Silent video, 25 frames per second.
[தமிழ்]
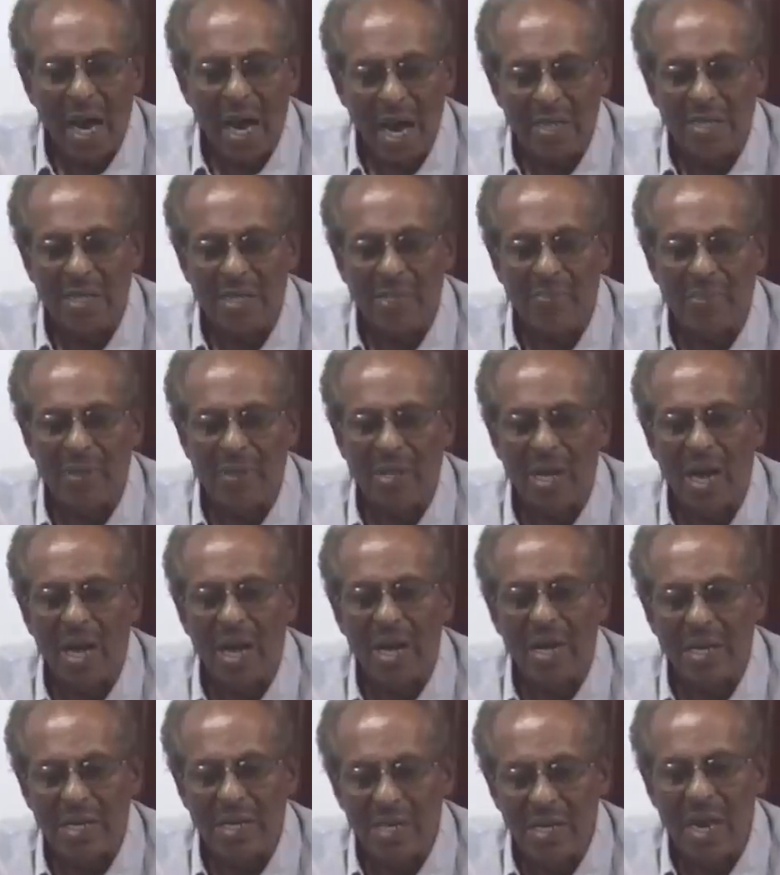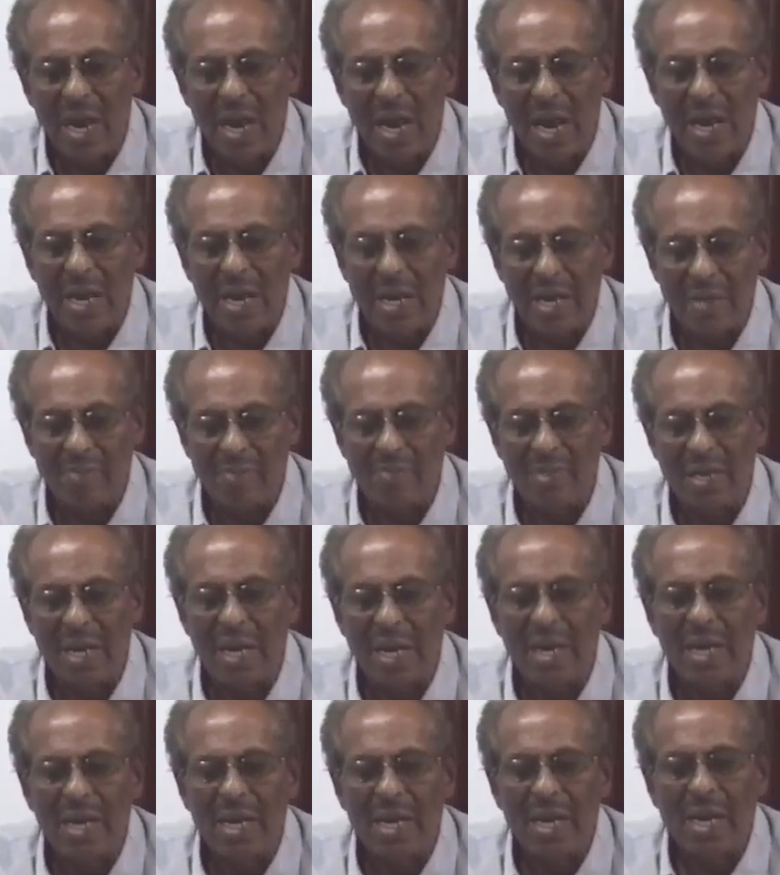ஆதரிப்பதா இல்லையா
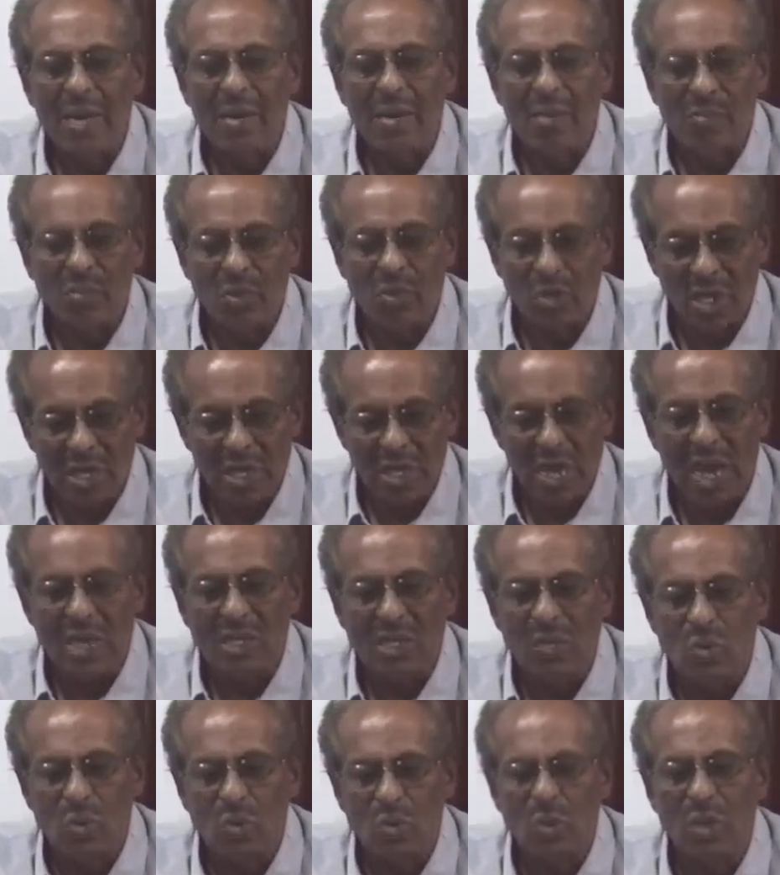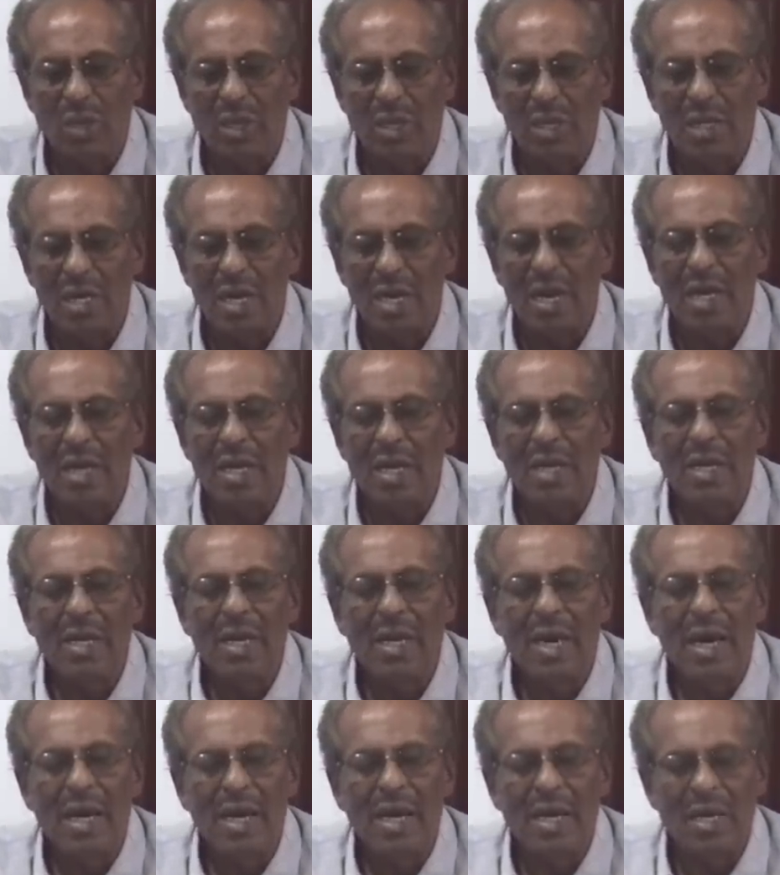என்பதை முதல் நாள் கூடுகின்ற
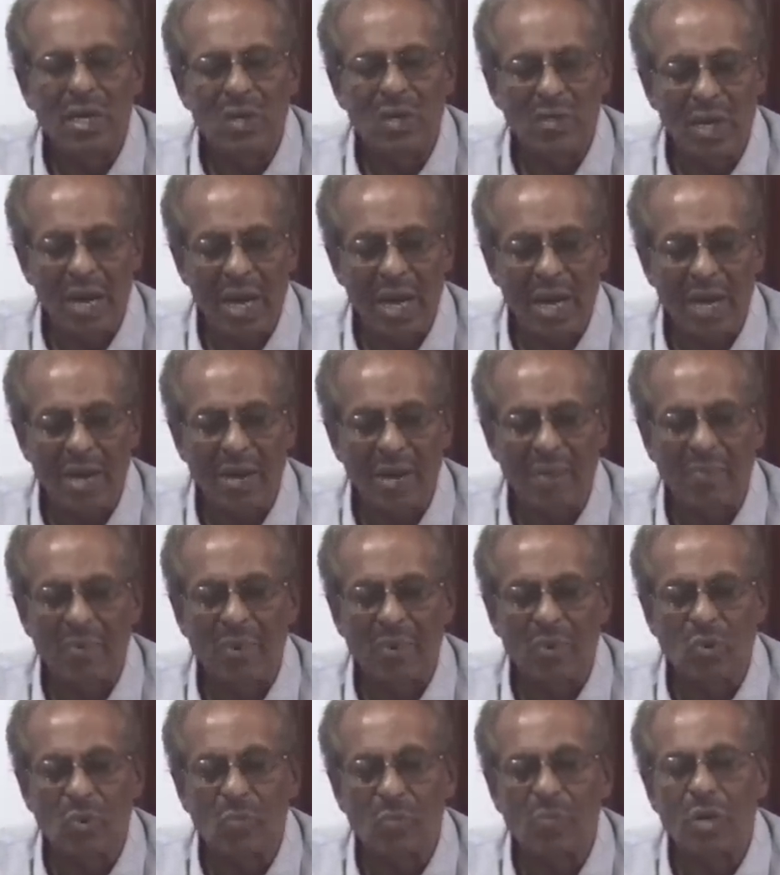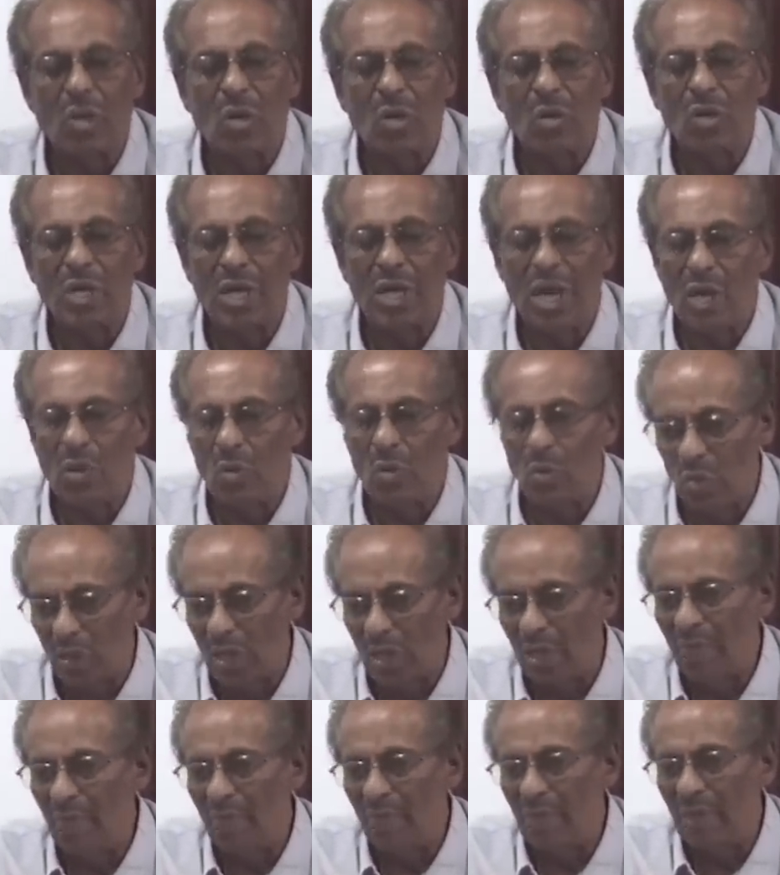எங்களுடைய உறுப்பினர்களுடைய
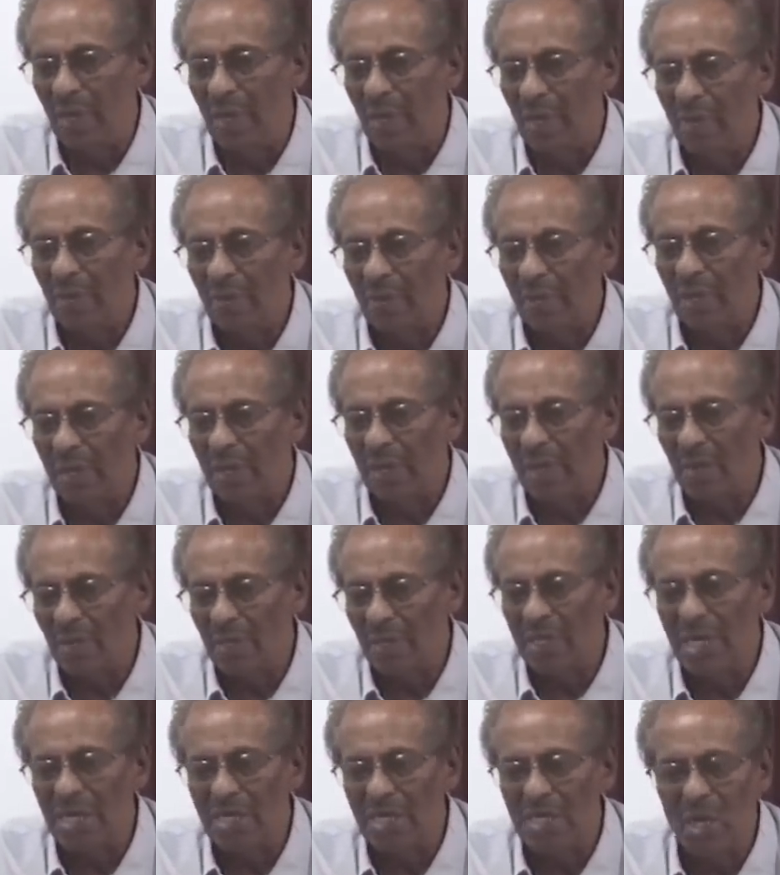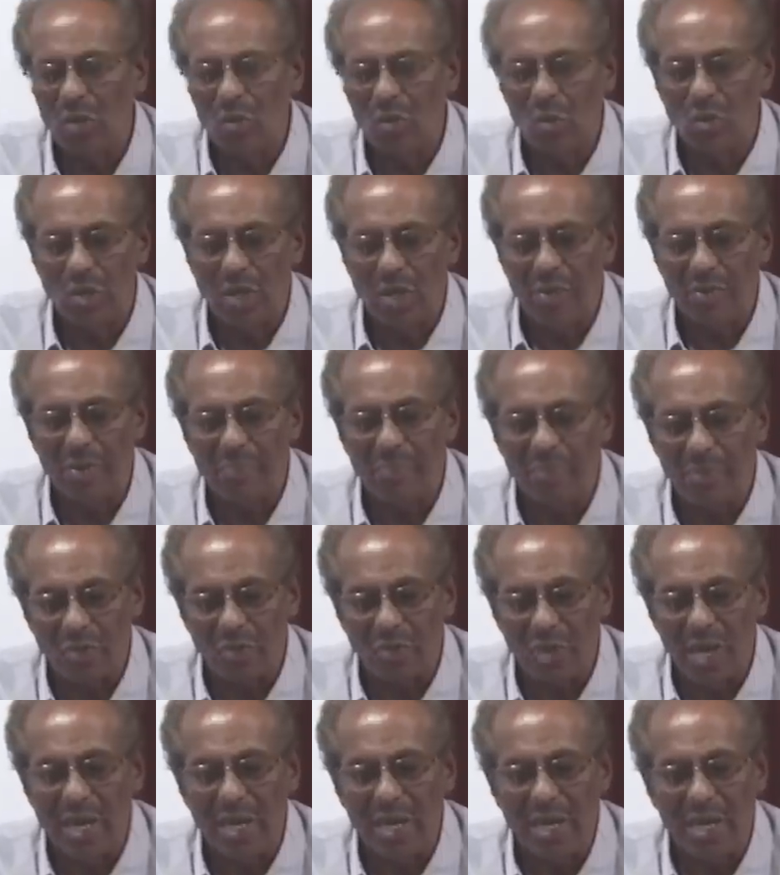கூட்டம் இந்த தமிழ் தேசிய
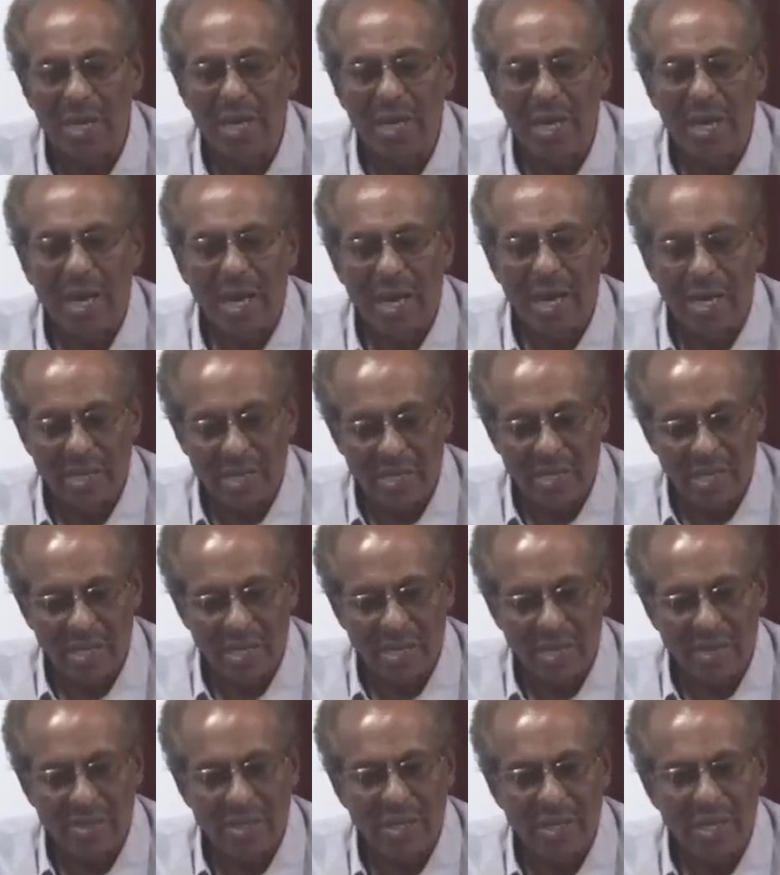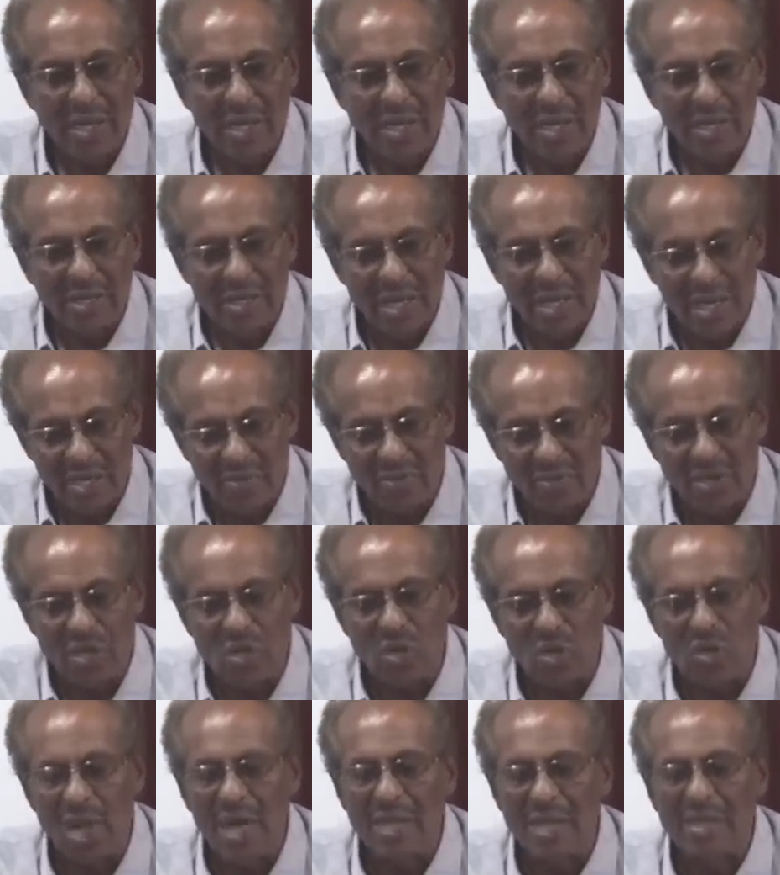கூட்டமைப்பினுடைய அல்லது இந்த
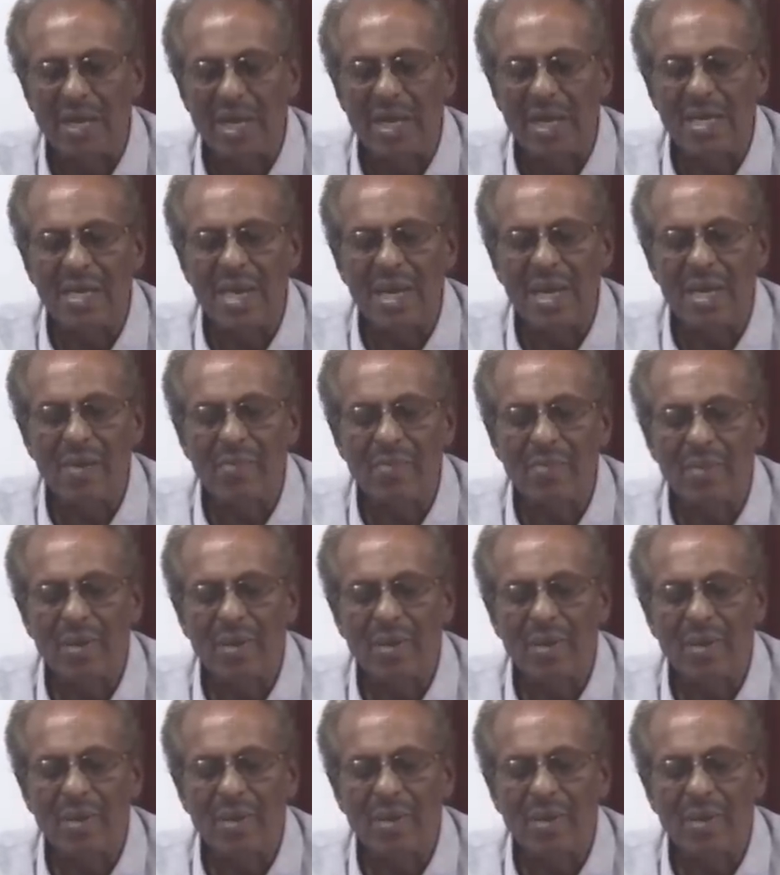இருபத்தோராம் தேதி